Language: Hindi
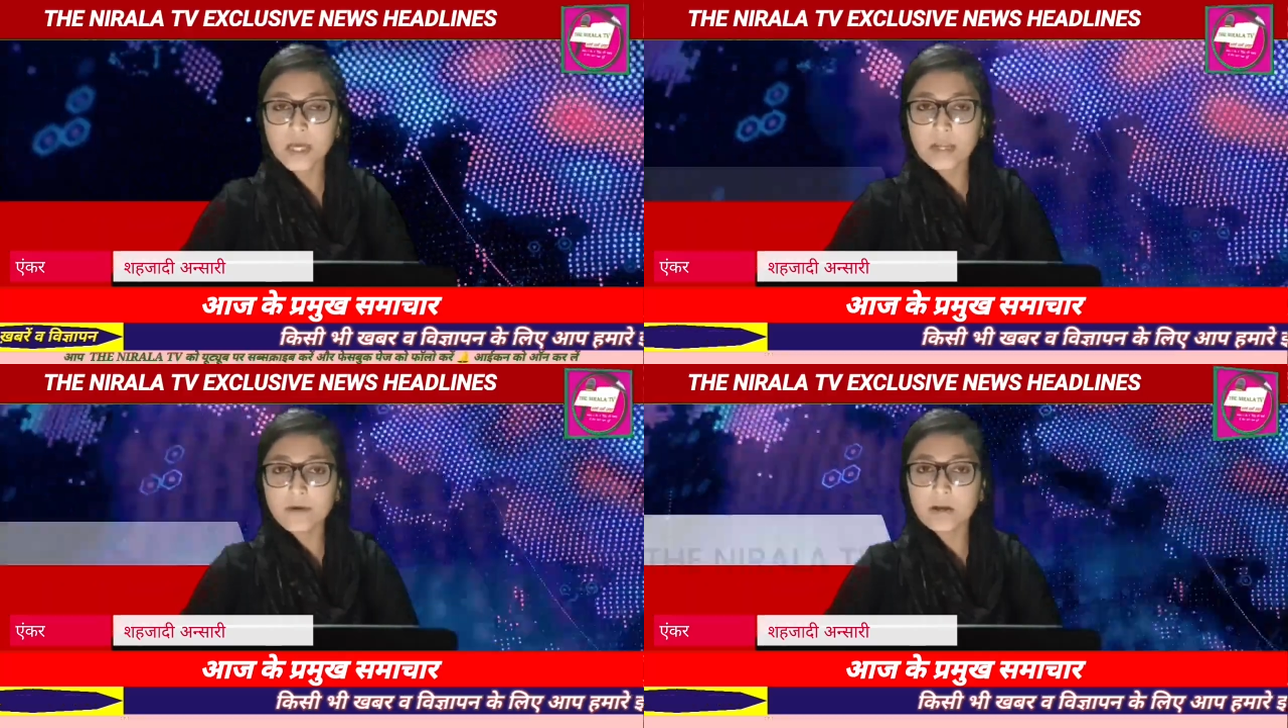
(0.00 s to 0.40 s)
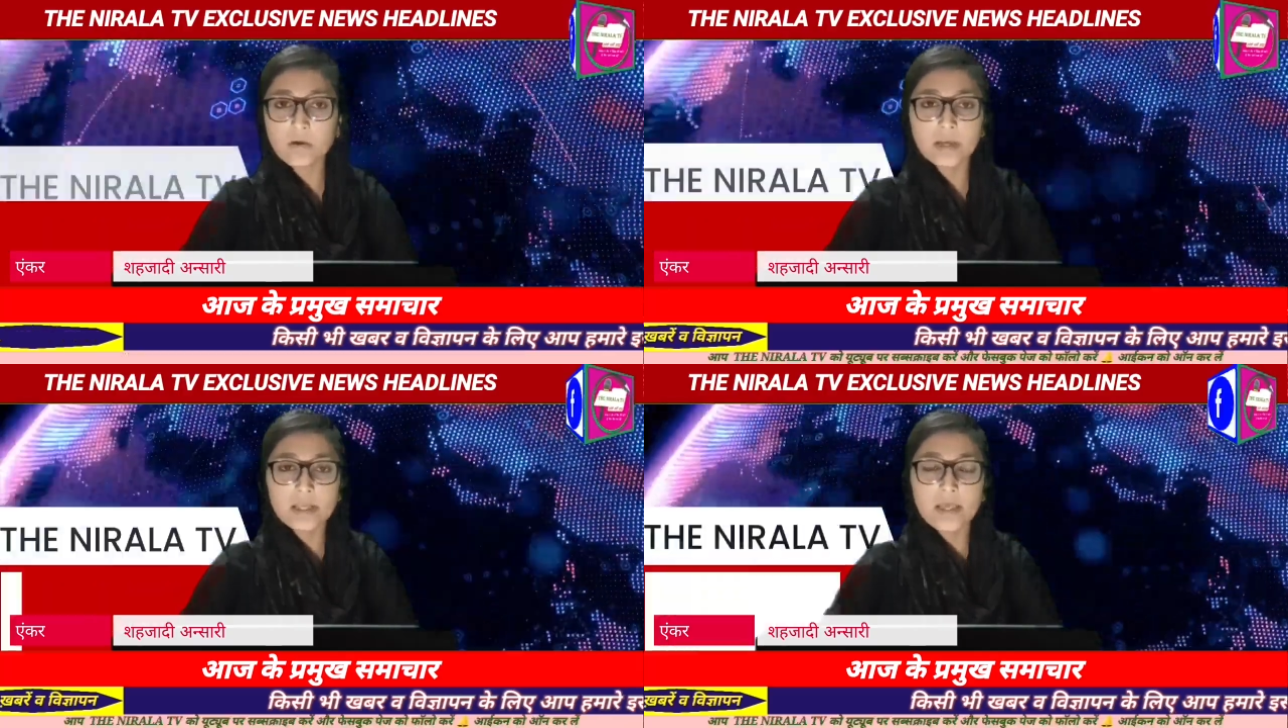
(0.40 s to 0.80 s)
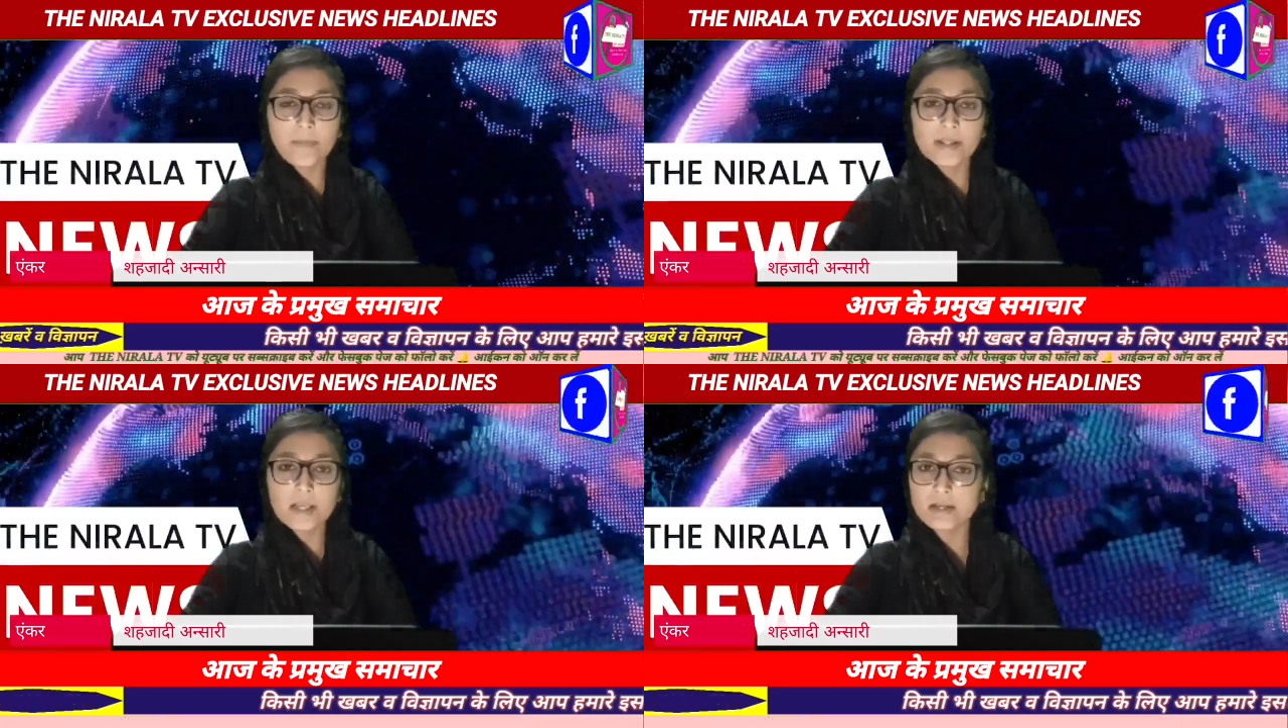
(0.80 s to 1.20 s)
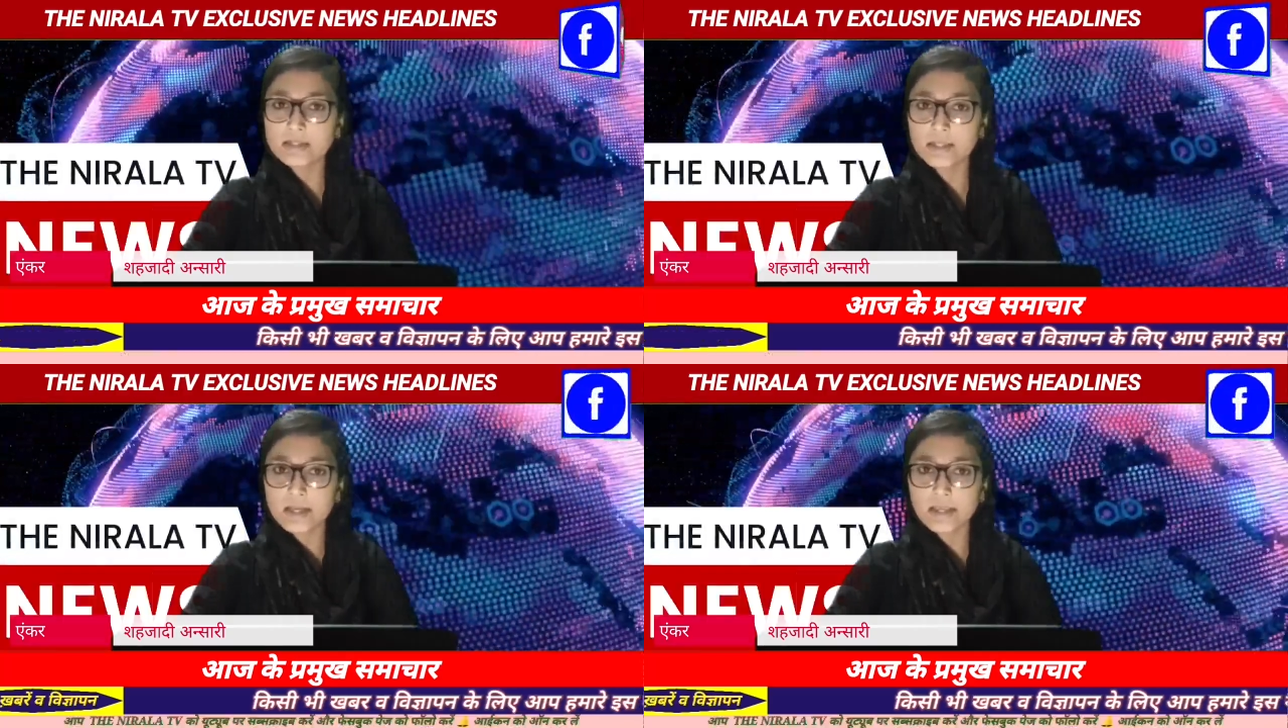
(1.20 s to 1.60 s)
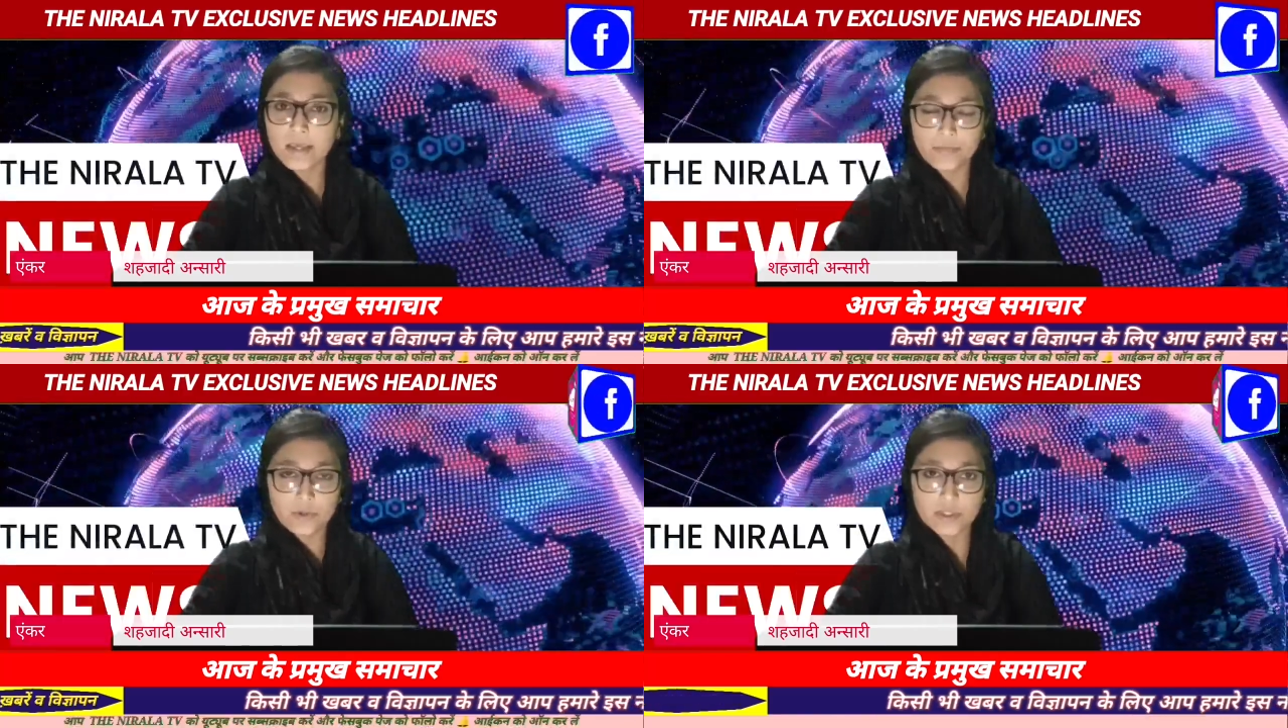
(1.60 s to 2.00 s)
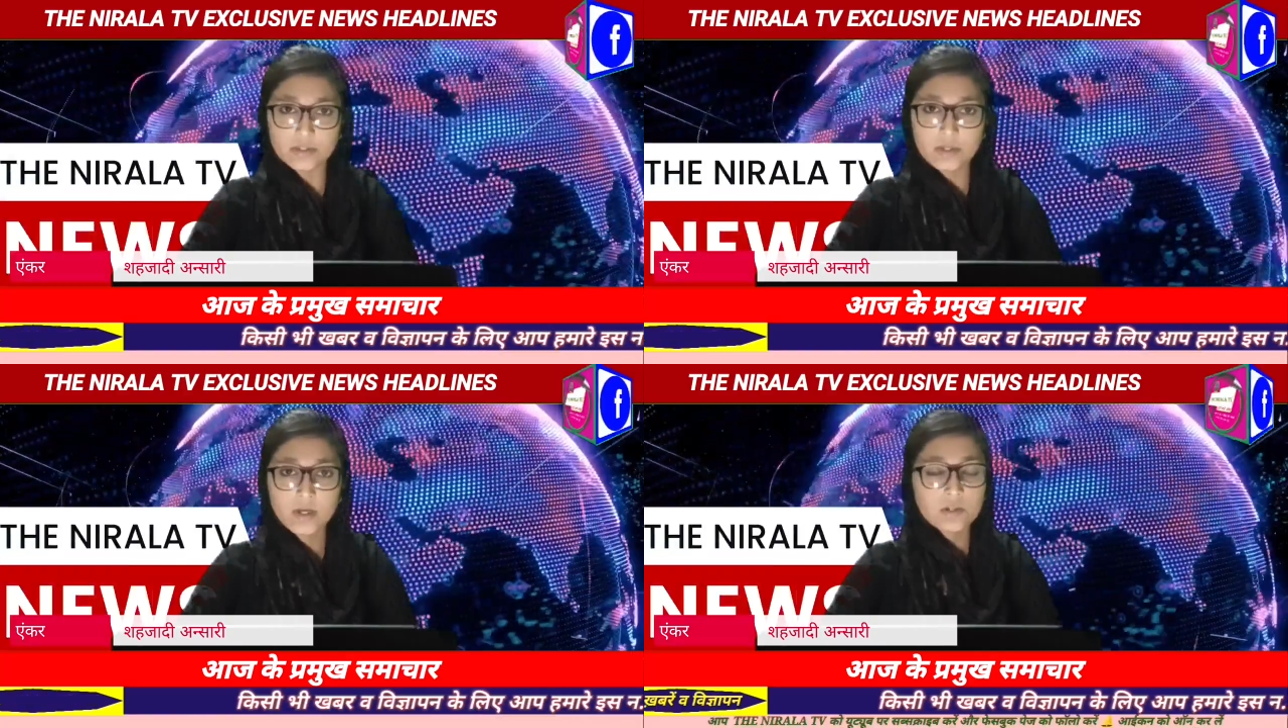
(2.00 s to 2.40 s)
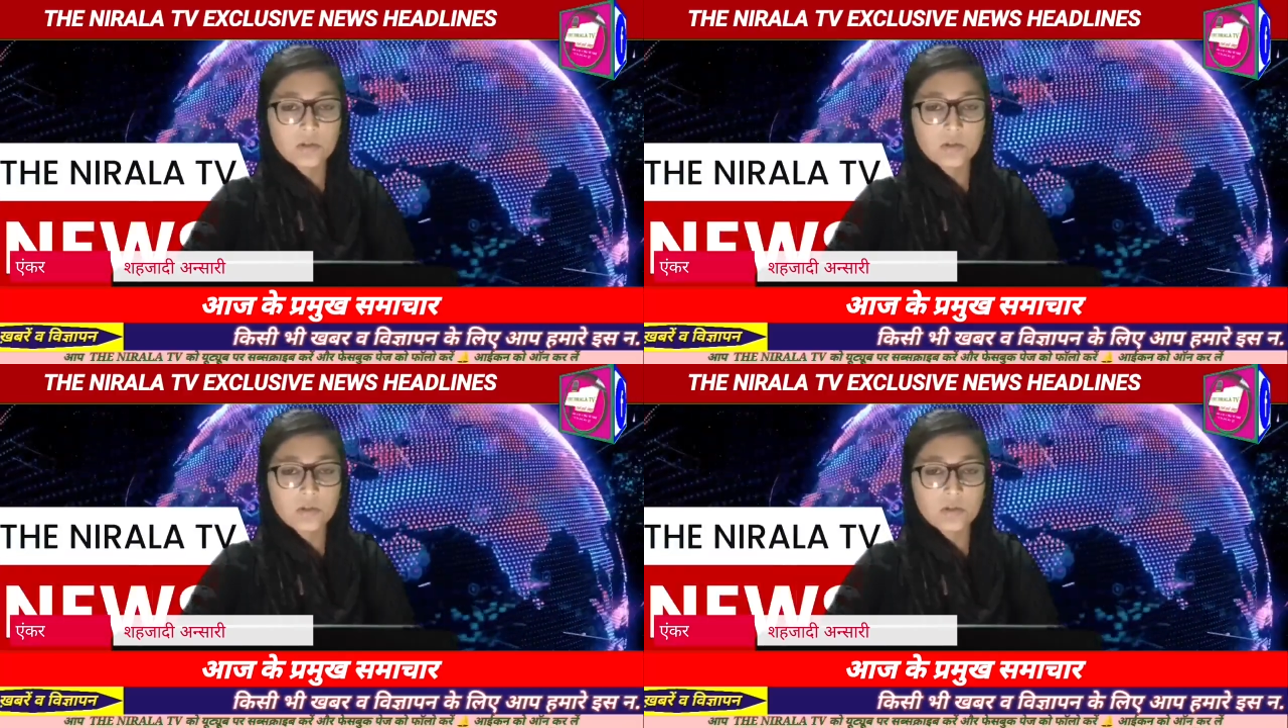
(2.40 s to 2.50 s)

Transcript: मचाने वालों के लिए पैदल गश्त करेगी पुलिस